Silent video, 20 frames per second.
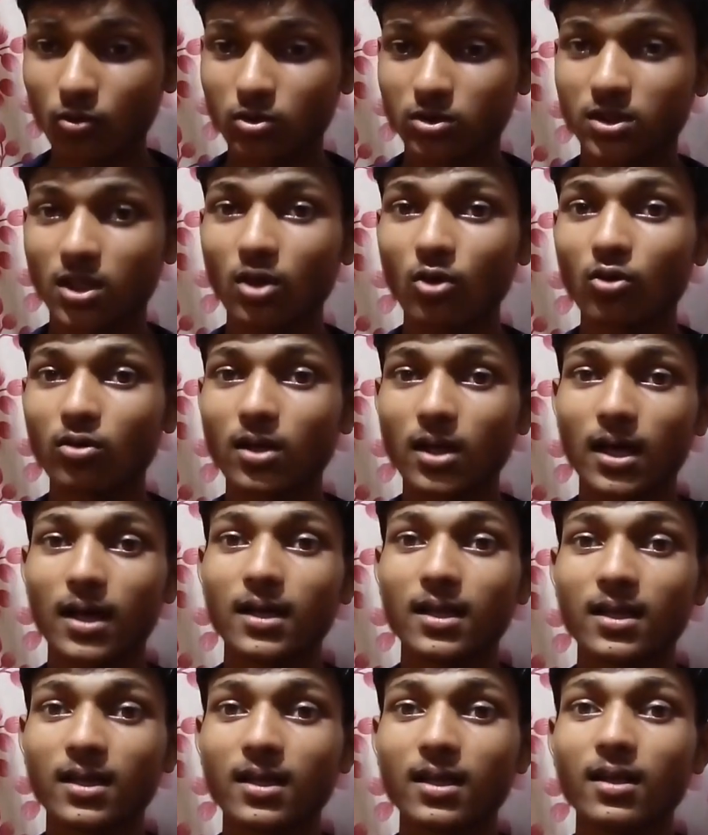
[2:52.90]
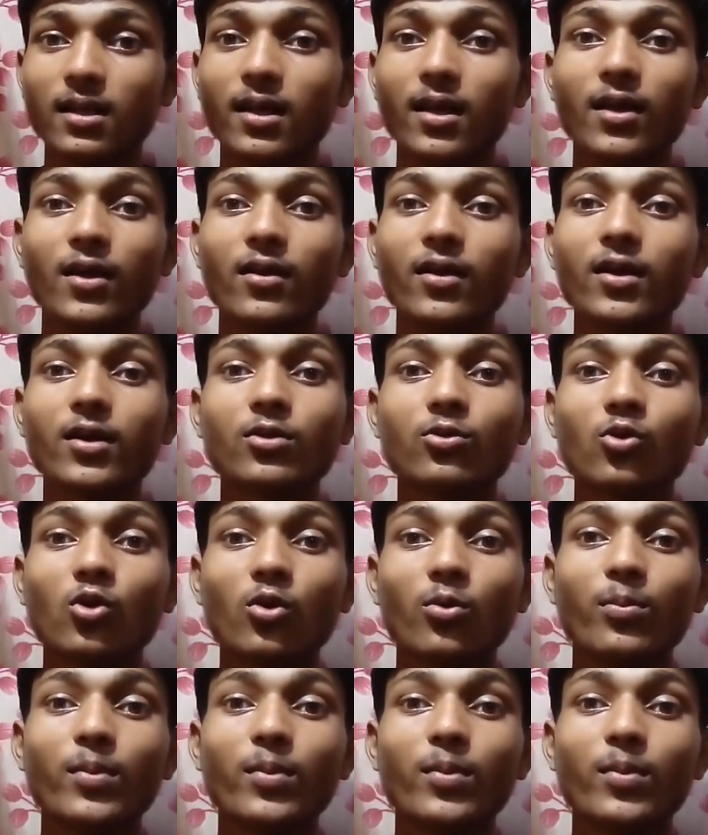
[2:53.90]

उसे उठाने के लिए एक दो